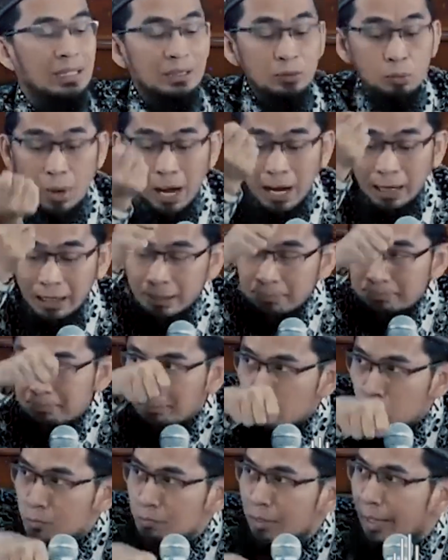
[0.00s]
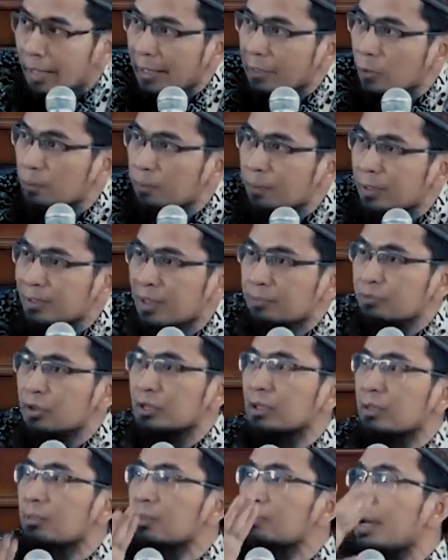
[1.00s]
Itu akan merubah hidup kita
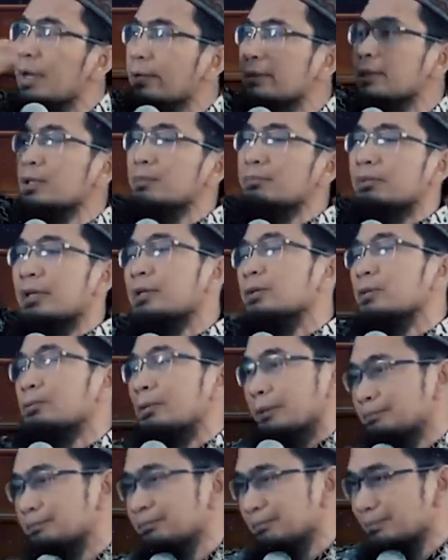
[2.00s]
menjadi lebih baik dalam kehidupan.